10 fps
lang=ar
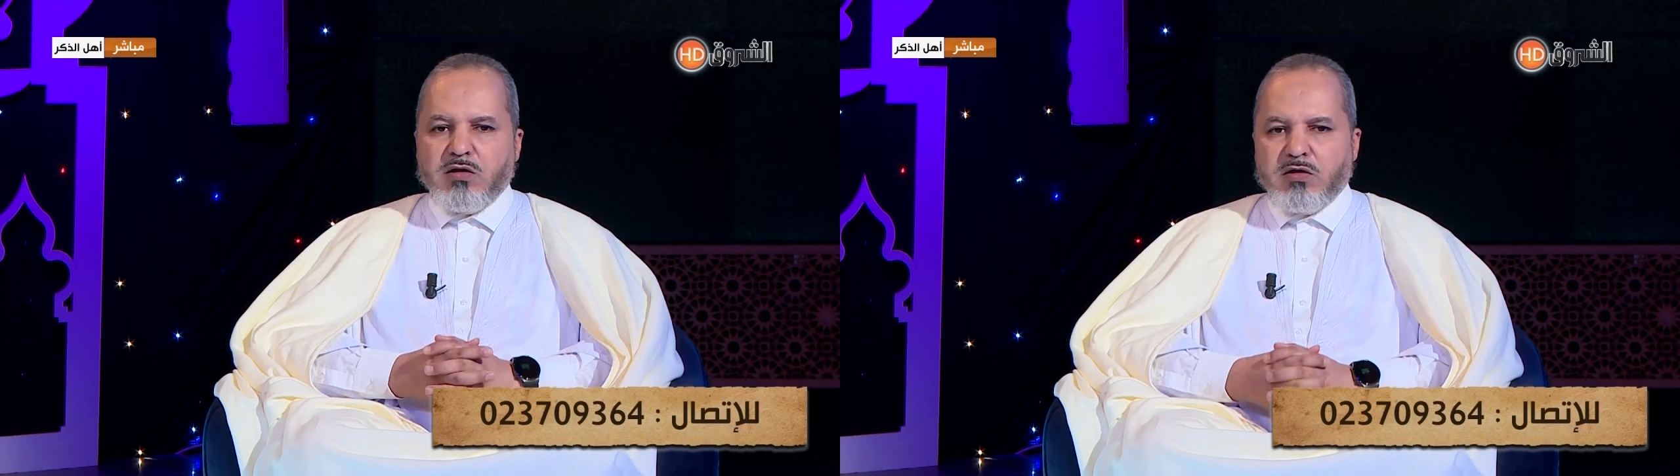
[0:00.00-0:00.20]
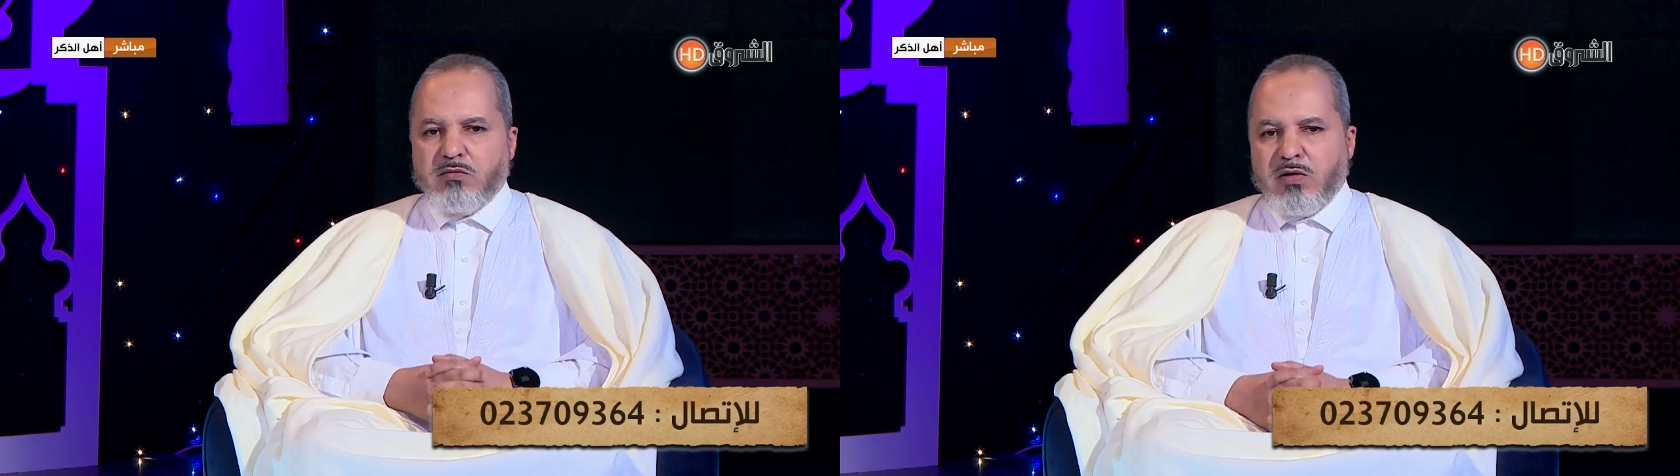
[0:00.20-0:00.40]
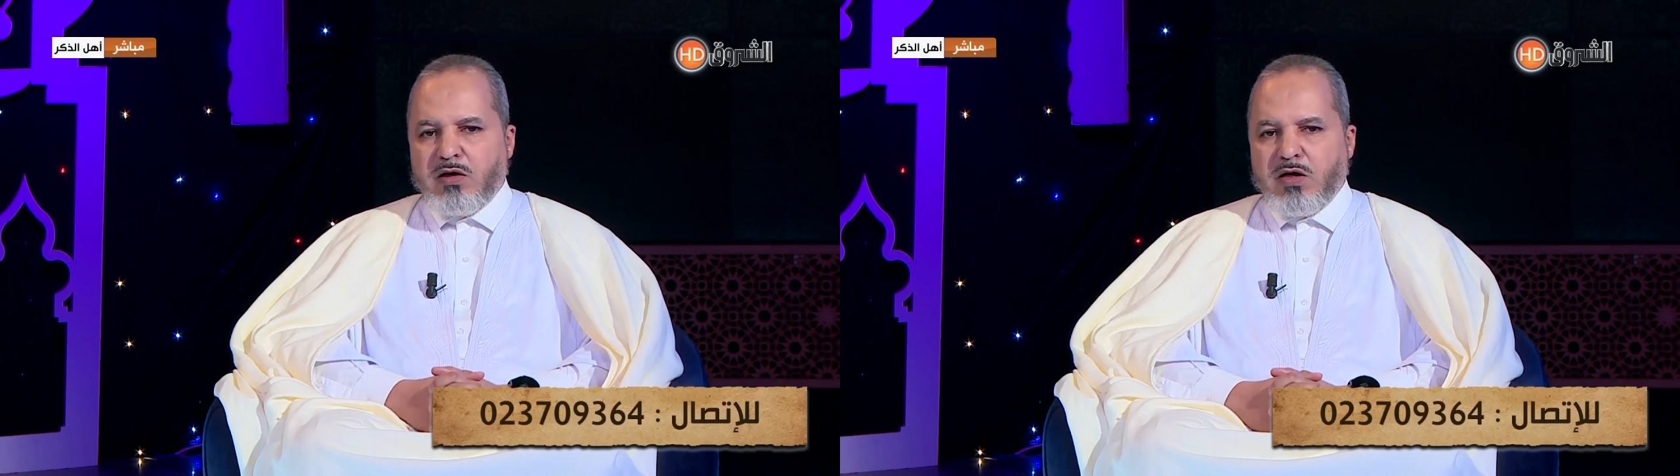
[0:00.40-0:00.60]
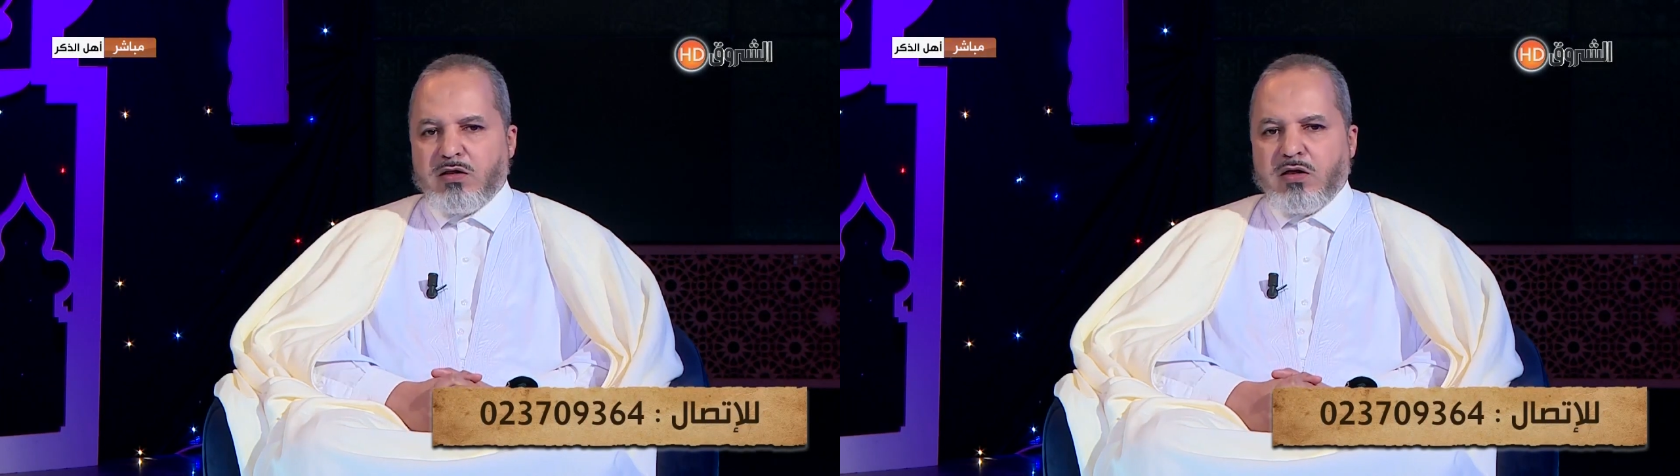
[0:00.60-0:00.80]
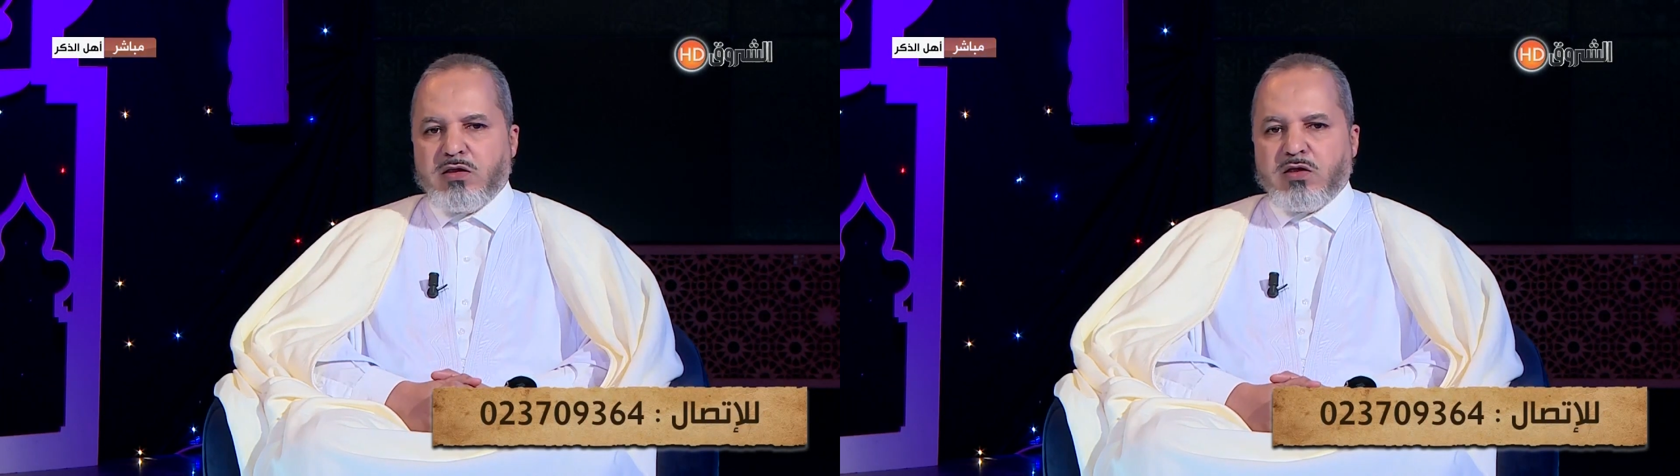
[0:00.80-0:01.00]
المال
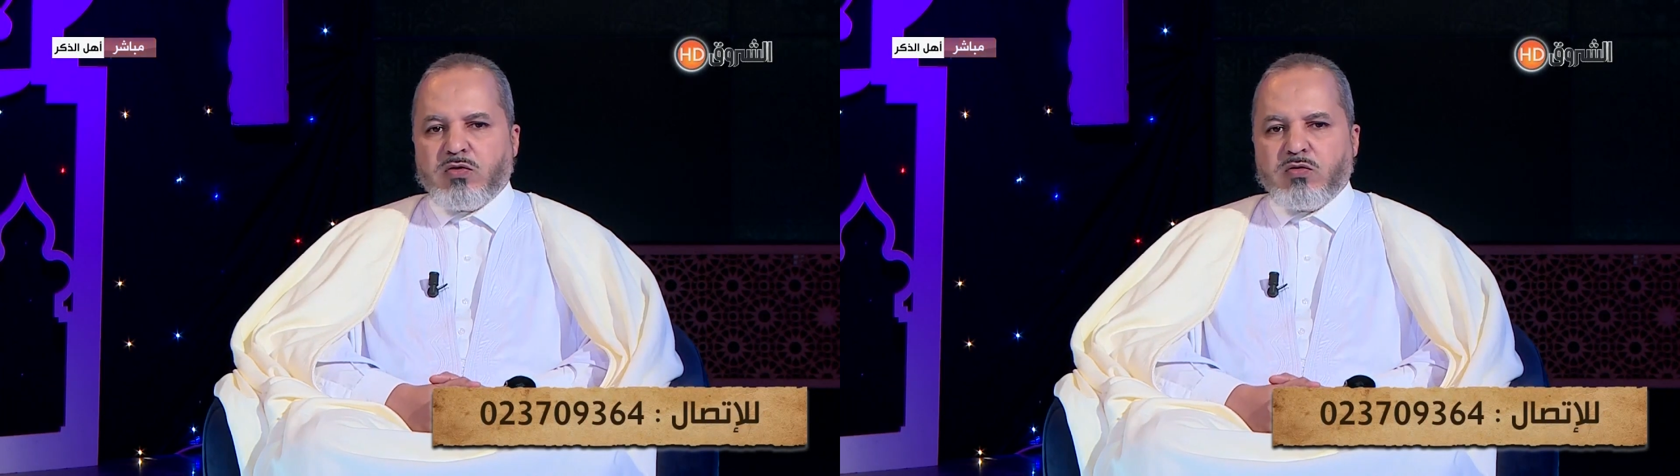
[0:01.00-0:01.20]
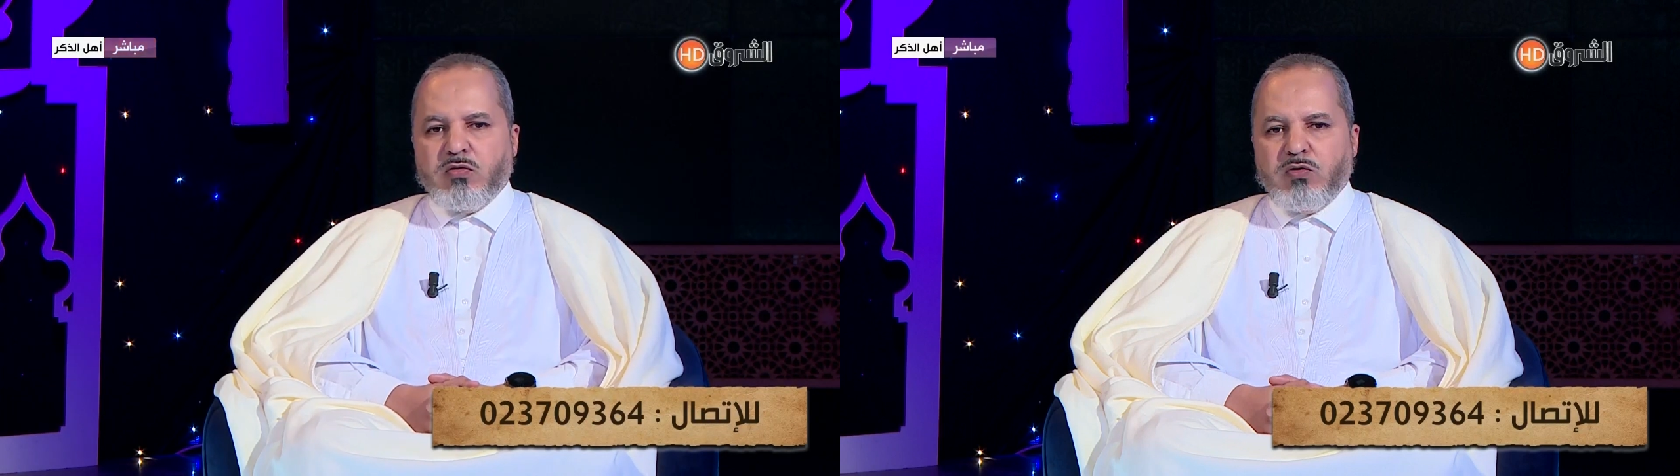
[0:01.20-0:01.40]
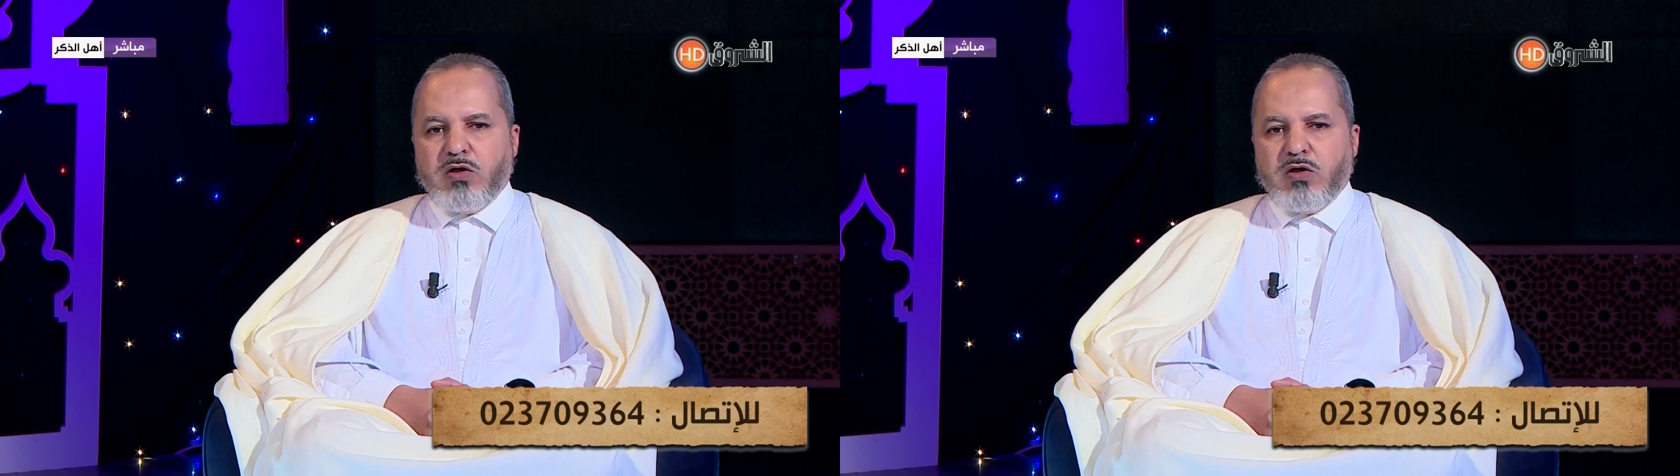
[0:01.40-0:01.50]
هذا الذي يتركه